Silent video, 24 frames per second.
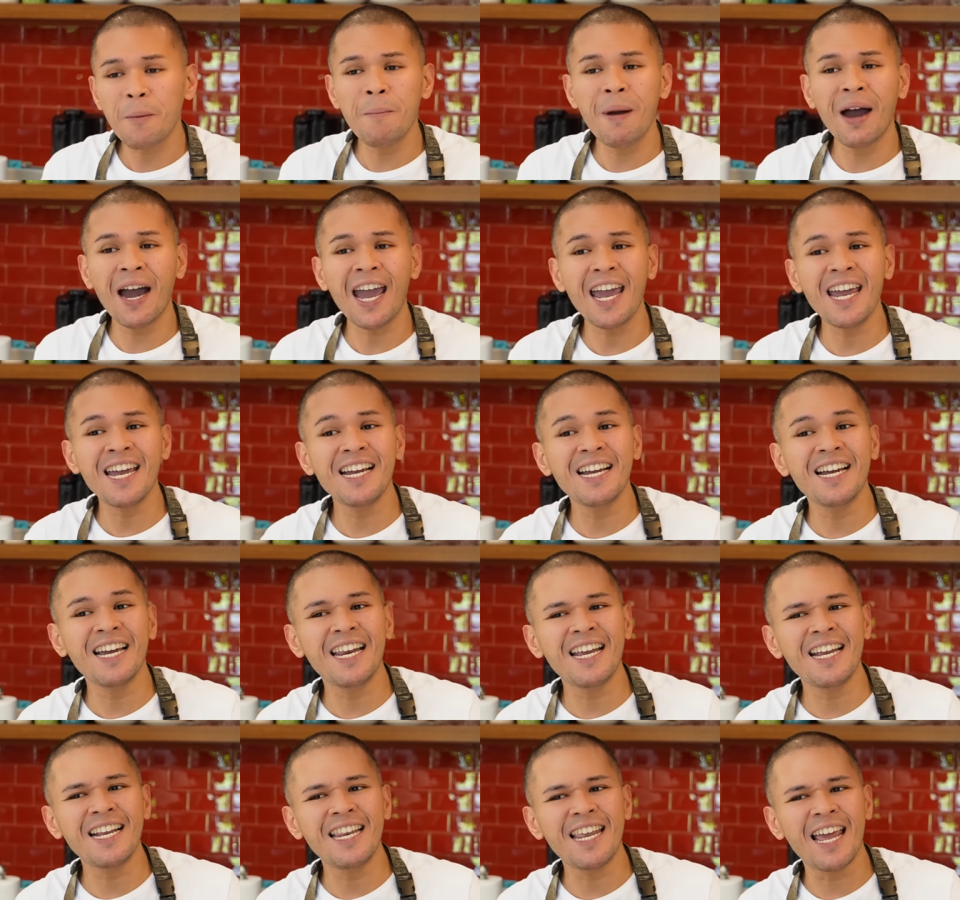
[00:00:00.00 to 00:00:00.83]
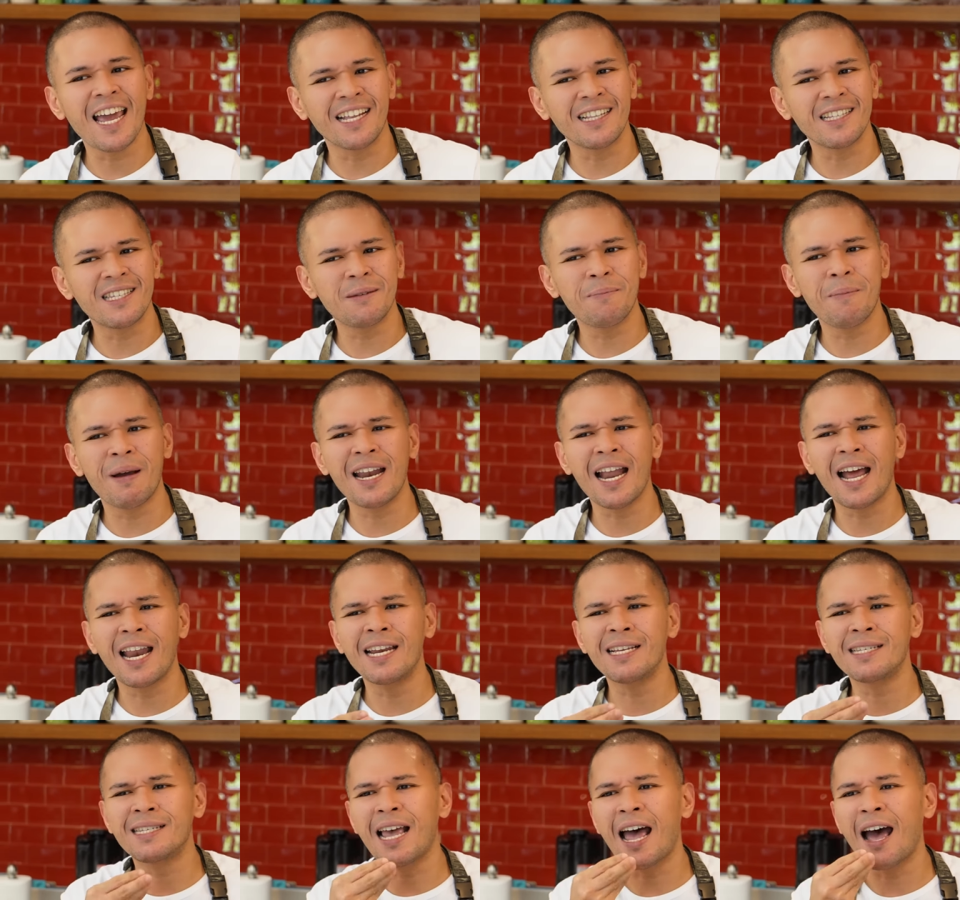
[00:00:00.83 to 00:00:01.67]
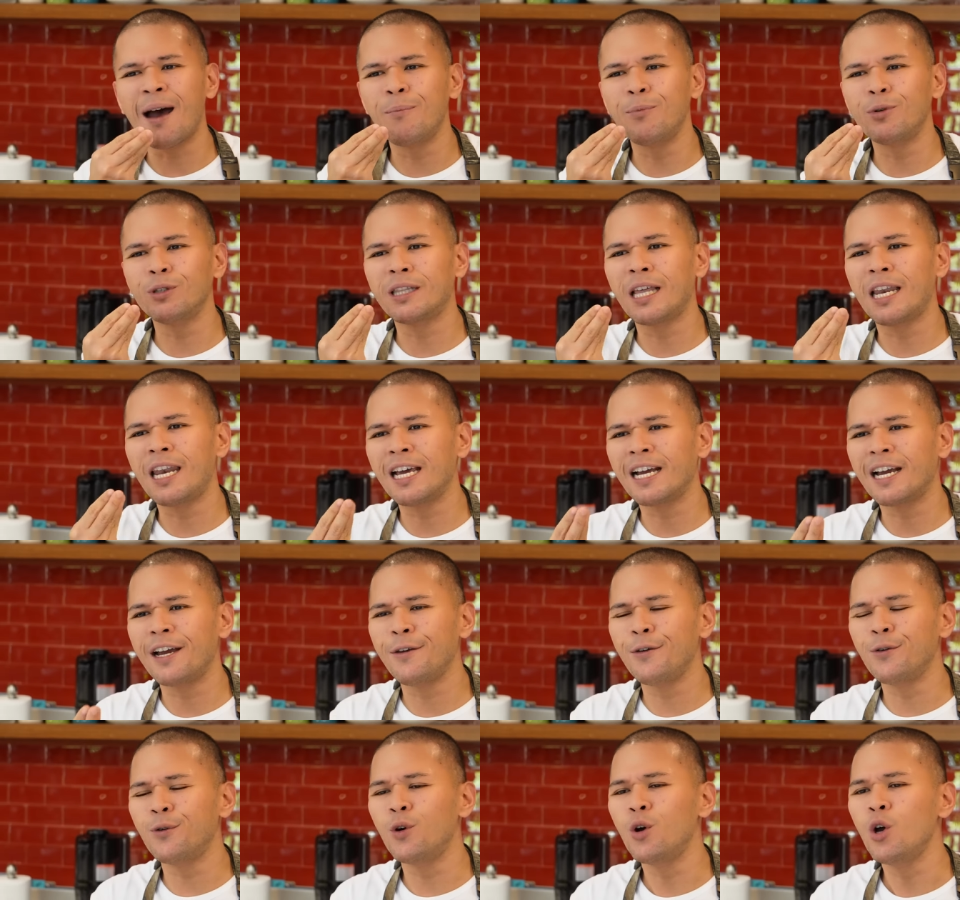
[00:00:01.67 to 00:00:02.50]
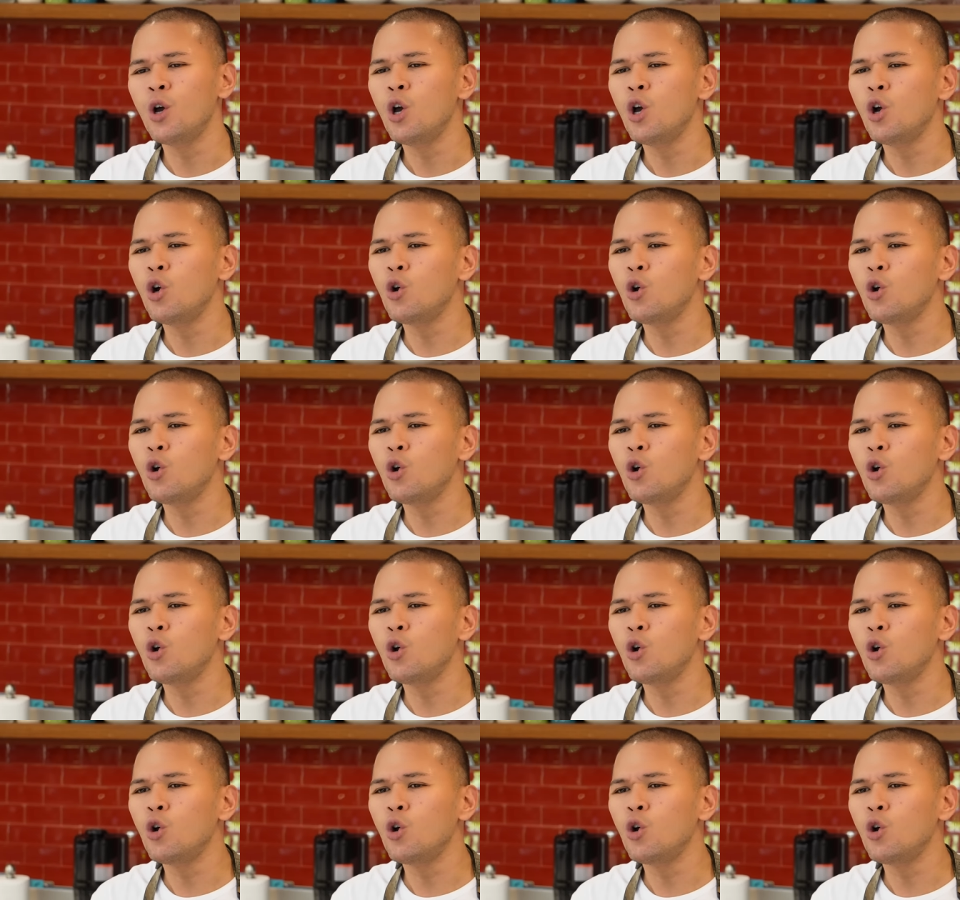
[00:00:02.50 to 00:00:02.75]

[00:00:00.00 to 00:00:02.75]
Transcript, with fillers: mga ingredients, malalasahan mo talaga yung